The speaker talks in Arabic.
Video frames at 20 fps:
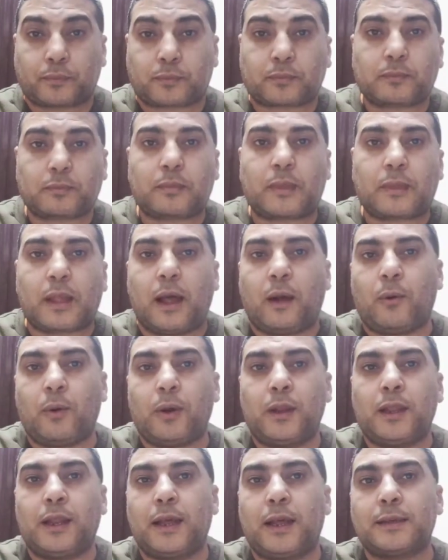او اللي
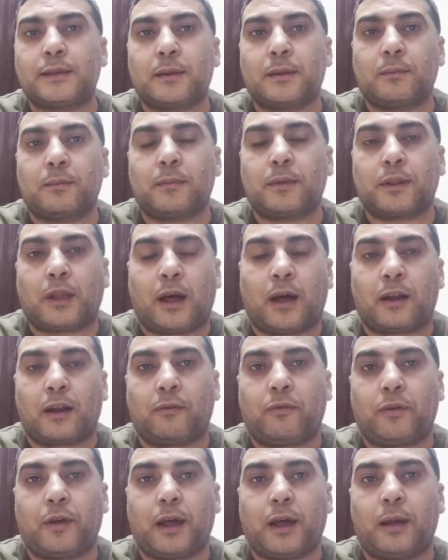لازم تعرفها
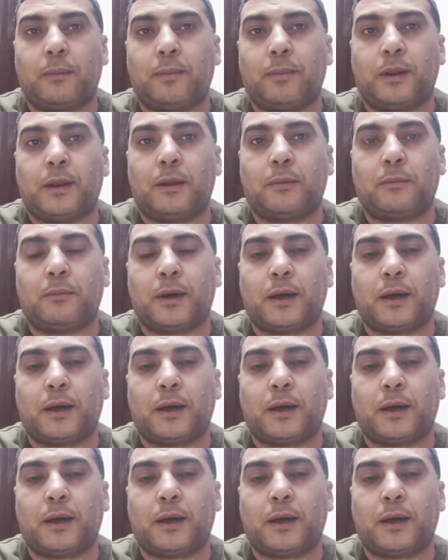قبل ما